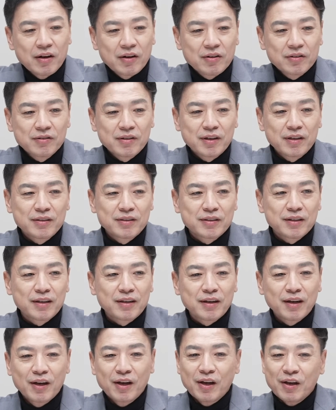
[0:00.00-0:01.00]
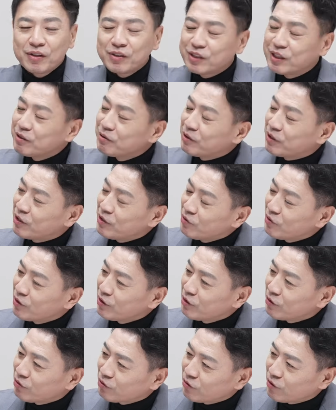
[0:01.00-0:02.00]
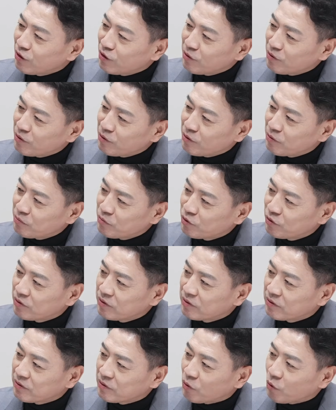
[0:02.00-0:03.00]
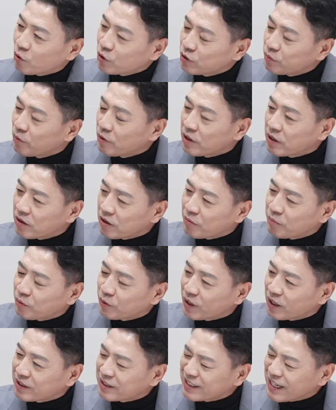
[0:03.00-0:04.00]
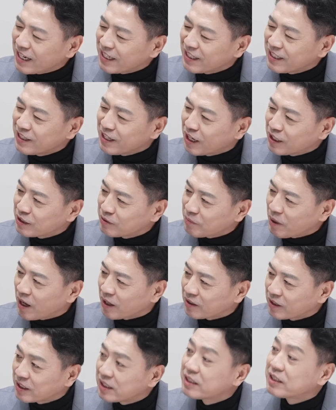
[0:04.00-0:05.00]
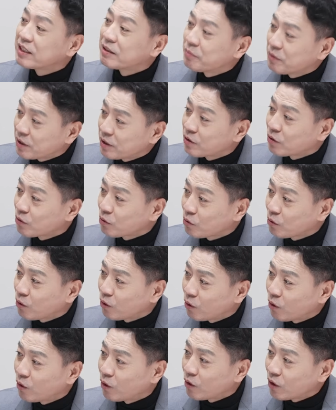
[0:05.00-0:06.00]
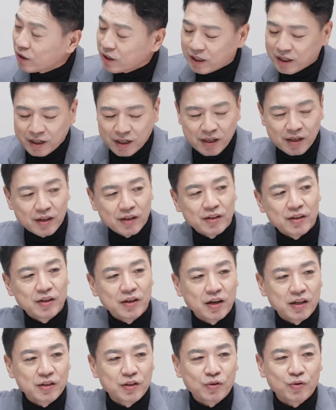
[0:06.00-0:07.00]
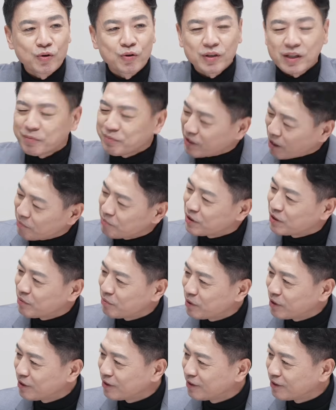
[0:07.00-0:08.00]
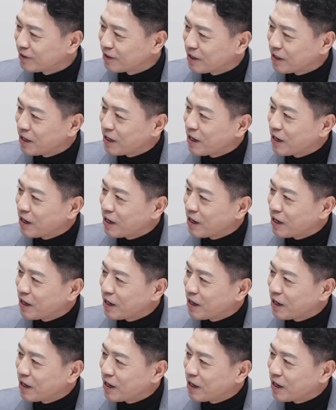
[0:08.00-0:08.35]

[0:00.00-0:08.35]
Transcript: 근데 이제 지금 김건희 특검은 50억 클럽보다 짧긴 하지만 70일 정도의 네. 기간이 있고 그다음 30일은